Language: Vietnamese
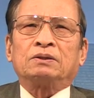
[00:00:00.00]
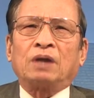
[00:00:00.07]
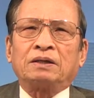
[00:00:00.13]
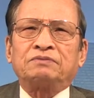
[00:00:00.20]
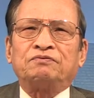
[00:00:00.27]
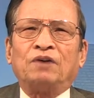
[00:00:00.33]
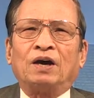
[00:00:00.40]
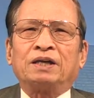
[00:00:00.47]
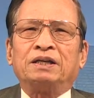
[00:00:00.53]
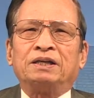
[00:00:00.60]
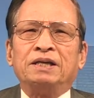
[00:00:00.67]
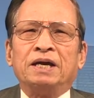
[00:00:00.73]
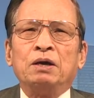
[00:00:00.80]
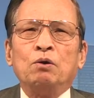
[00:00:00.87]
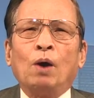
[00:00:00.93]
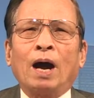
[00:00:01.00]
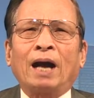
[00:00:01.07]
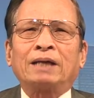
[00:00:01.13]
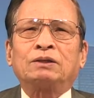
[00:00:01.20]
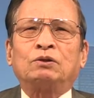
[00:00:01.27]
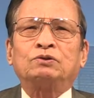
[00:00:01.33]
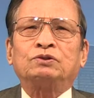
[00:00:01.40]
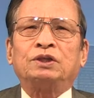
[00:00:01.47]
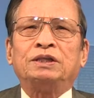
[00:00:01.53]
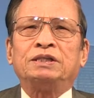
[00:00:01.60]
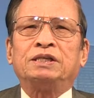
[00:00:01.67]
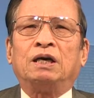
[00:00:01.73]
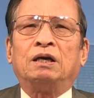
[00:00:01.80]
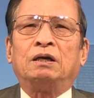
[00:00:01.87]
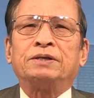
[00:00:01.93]
Thật vậy nếu ai có thì
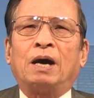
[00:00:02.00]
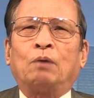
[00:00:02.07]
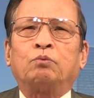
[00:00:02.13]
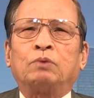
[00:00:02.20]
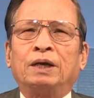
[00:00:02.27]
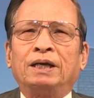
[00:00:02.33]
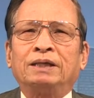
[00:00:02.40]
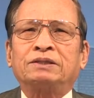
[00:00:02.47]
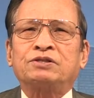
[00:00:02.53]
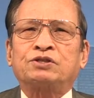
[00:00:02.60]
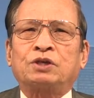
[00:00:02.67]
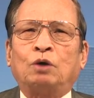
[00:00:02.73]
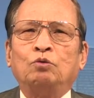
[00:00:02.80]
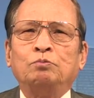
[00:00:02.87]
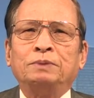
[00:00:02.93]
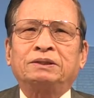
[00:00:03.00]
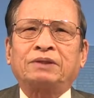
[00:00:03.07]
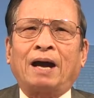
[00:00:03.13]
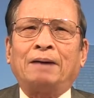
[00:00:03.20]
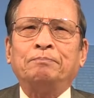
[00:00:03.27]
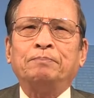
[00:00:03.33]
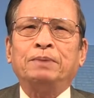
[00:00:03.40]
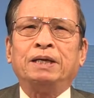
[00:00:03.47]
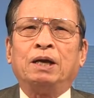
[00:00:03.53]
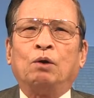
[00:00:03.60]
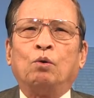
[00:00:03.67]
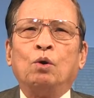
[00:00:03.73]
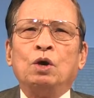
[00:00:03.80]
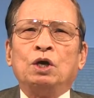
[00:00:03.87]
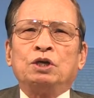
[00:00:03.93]
giờ đọc hết 68
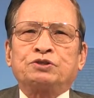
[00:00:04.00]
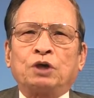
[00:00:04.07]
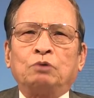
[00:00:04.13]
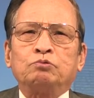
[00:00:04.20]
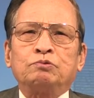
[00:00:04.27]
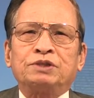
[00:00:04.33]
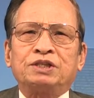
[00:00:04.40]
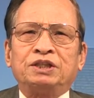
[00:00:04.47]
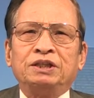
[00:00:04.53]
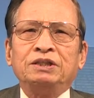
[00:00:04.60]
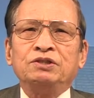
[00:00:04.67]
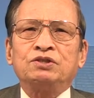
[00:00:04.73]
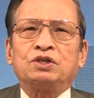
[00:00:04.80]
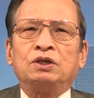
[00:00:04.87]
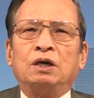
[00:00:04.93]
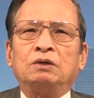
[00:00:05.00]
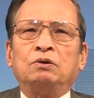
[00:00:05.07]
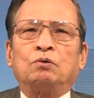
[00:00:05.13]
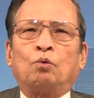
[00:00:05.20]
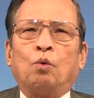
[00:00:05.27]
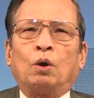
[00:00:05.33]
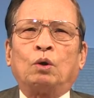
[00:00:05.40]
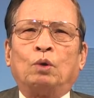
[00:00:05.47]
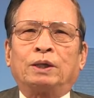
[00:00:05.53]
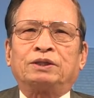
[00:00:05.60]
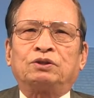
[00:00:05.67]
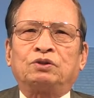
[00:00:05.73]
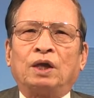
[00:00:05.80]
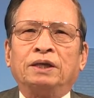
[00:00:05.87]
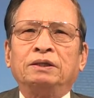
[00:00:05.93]
điều trong 9 chương của luật
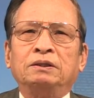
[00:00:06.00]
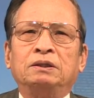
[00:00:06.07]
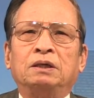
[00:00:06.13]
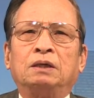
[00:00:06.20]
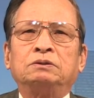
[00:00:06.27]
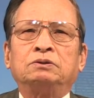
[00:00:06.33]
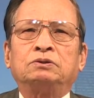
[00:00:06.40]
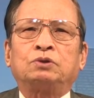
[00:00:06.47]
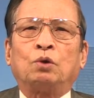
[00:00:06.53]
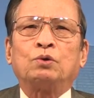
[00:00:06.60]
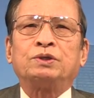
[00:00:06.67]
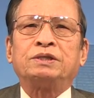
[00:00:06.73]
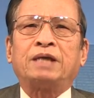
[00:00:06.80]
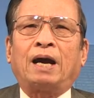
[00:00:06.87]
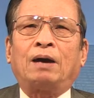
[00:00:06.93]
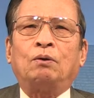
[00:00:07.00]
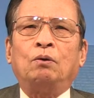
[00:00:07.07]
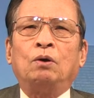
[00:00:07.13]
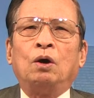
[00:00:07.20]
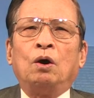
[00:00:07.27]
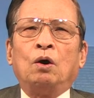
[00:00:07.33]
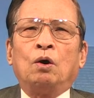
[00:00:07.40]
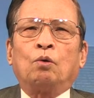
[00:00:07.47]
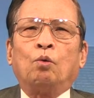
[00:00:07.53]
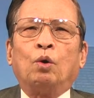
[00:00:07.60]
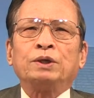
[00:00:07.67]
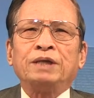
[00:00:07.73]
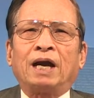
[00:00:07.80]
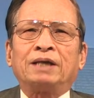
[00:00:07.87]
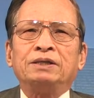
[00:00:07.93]
tín ngưỡng tôn giáo
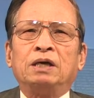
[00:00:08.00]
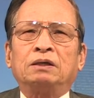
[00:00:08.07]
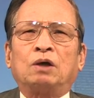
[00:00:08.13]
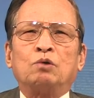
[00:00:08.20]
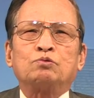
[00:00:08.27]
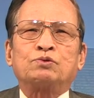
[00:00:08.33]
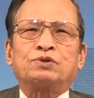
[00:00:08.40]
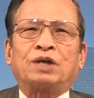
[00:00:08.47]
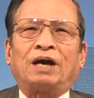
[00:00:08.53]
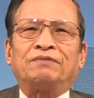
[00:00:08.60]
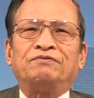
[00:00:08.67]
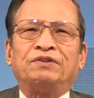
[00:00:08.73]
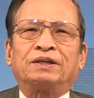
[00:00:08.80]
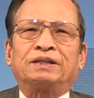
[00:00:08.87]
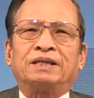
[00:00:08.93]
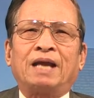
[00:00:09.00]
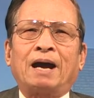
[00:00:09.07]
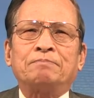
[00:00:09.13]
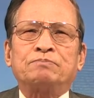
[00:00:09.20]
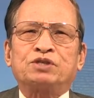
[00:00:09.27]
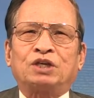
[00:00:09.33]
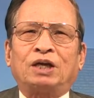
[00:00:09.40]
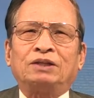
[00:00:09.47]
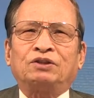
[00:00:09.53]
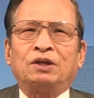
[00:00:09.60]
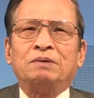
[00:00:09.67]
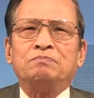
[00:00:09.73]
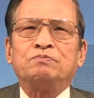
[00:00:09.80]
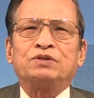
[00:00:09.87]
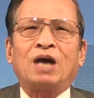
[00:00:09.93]
của nhà nước Cộng sản Việt Nam sẽ
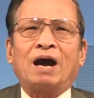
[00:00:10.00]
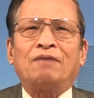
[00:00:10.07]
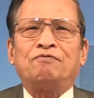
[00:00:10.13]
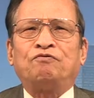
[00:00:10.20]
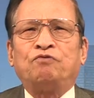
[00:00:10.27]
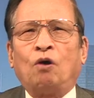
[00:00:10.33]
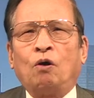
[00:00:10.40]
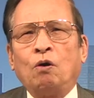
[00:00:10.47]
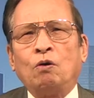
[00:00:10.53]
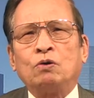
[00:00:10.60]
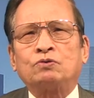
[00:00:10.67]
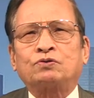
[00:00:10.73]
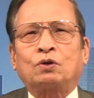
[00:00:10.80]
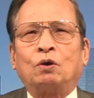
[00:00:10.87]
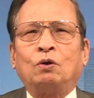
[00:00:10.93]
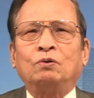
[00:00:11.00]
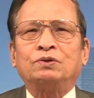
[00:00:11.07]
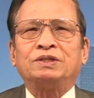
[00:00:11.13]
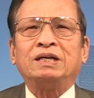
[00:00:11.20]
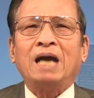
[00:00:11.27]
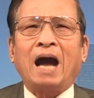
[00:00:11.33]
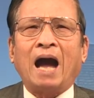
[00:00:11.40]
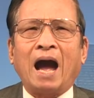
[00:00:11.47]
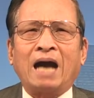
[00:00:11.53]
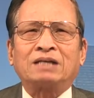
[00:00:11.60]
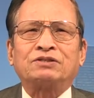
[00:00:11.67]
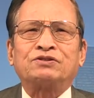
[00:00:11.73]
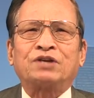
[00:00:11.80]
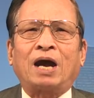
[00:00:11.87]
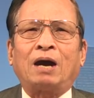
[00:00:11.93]
tìm ra vô số những
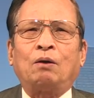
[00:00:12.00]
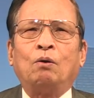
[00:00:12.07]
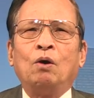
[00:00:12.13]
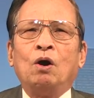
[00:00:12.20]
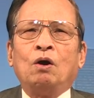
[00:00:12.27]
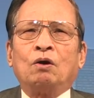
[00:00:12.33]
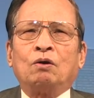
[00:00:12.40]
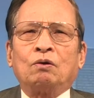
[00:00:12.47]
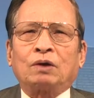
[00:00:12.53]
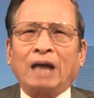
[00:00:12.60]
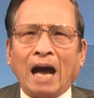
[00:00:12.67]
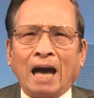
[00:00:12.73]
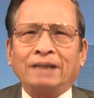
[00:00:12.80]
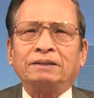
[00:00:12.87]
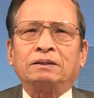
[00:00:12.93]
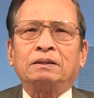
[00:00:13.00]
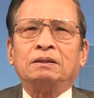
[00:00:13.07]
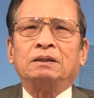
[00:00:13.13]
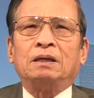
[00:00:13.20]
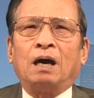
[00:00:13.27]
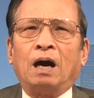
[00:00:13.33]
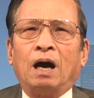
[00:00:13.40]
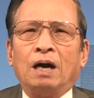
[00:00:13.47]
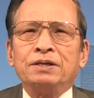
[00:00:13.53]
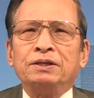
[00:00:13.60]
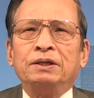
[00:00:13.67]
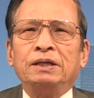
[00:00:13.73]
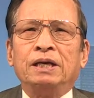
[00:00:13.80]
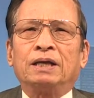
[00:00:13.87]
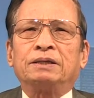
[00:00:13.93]
hàng rào cản
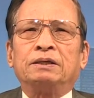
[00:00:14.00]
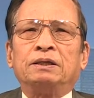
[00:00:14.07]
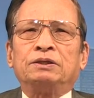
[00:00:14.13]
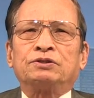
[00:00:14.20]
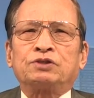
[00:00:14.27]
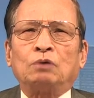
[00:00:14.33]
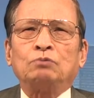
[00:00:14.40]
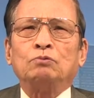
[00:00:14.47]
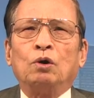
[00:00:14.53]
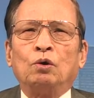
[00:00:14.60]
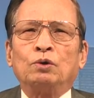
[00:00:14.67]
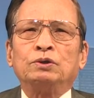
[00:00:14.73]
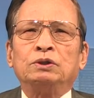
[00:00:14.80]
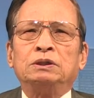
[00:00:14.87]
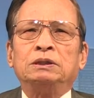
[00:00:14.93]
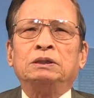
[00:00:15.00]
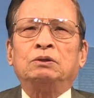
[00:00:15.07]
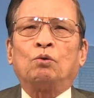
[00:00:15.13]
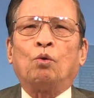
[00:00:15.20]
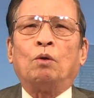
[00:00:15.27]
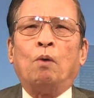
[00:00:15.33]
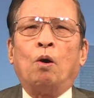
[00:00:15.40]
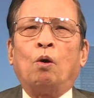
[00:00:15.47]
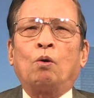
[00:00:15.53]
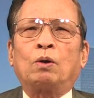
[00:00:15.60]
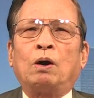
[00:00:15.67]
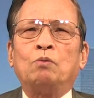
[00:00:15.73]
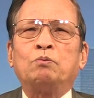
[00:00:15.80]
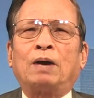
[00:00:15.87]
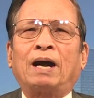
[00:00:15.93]
ẩn hiện trong ngôn ngữ của Bộ
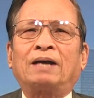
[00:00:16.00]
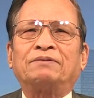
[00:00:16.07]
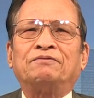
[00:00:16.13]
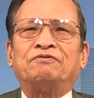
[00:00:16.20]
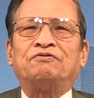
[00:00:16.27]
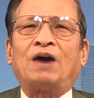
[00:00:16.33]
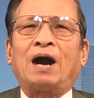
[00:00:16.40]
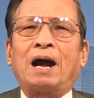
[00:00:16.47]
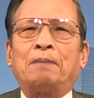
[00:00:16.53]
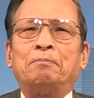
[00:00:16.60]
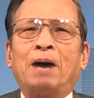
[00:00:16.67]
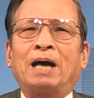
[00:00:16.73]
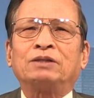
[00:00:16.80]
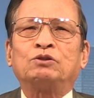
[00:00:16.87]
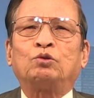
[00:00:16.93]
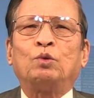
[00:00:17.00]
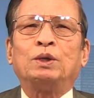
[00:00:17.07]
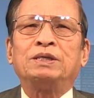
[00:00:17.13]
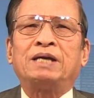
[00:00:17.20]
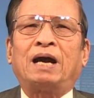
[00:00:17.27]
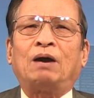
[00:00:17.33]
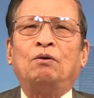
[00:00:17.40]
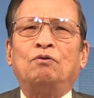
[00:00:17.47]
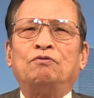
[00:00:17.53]
Công an và Ban tuyên giáo